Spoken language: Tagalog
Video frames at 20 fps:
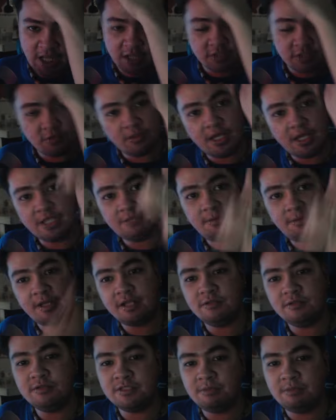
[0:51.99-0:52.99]
So guys, para
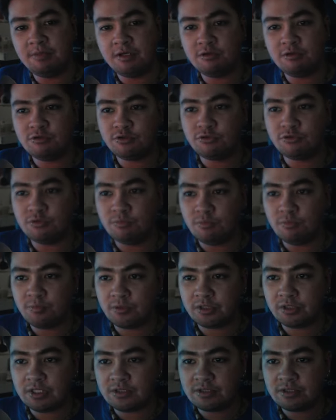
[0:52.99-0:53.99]
dun sa mga gustong
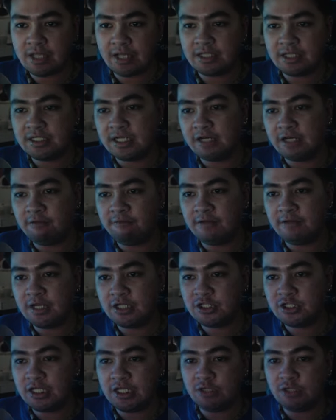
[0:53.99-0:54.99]
sumuport dito sa akin channel
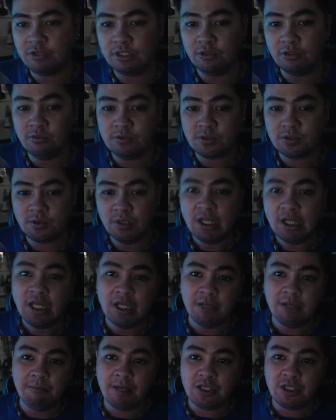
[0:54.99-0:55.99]
financially, you can do so
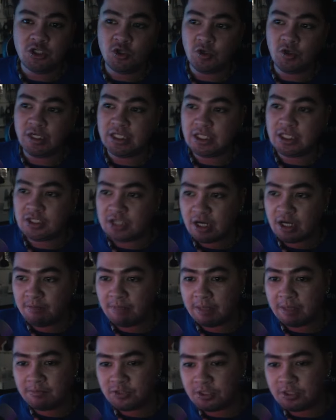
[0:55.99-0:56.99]
by joining the Charm
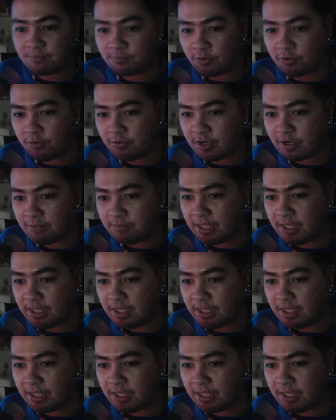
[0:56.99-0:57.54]
Membership Program.